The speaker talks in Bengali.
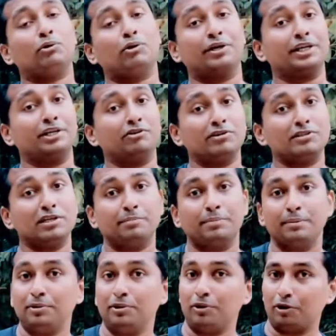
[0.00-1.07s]
কন্টিনিউয়াসলি
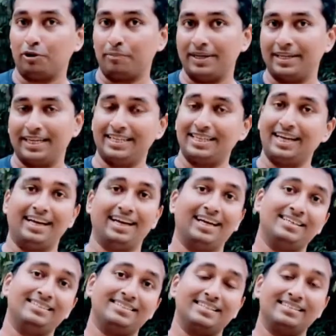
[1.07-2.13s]
বিভিন্ন রকমের ডেটা
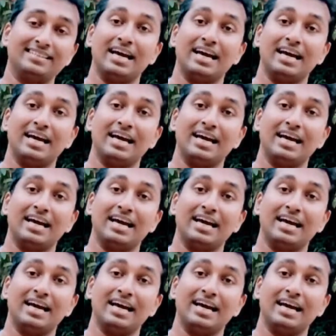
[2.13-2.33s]
অ্যানালাইসিস